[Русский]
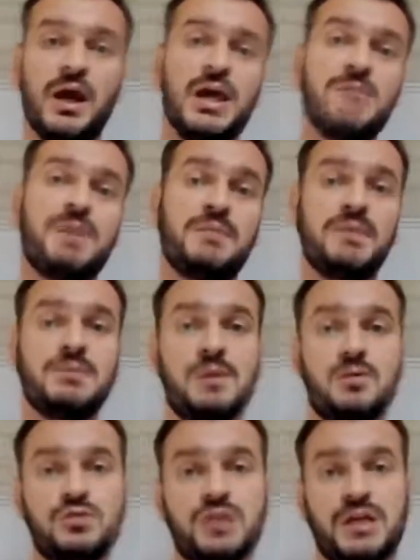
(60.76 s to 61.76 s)
и помимо
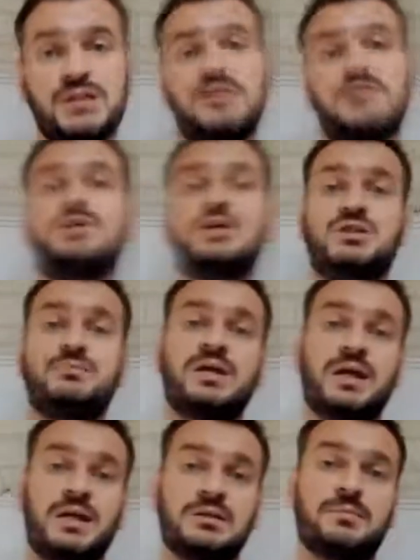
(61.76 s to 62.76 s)
участия в нашем
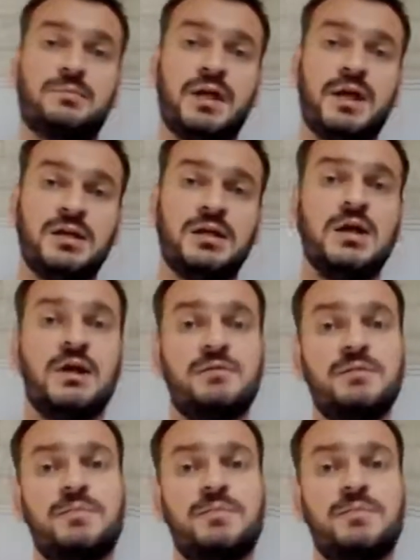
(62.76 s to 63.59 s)
маркетинг-плане, вы